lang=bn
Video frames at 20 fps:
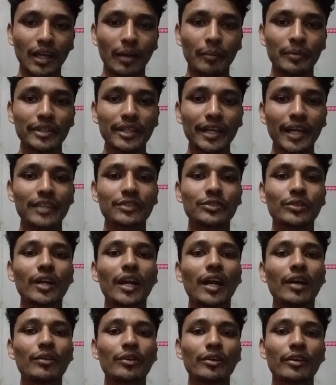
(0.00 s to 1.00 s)
আমাদের কাজ
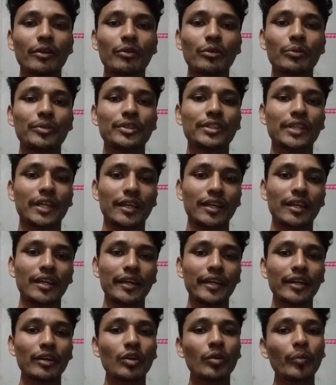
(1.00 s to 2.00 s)
করার আগ্রহটা কমে যায়
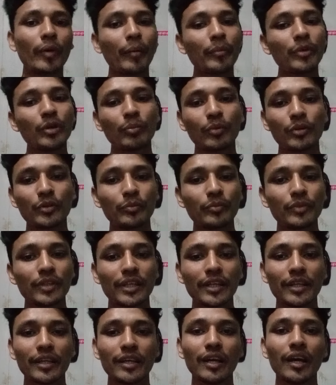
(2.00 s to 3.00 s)
এরকম আমিও প্রথম
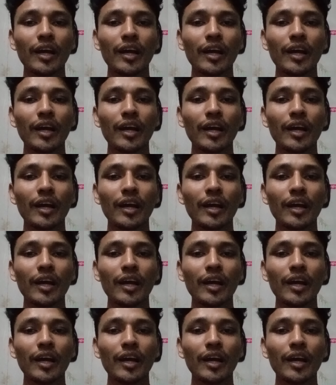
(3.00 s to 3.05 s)
দিকে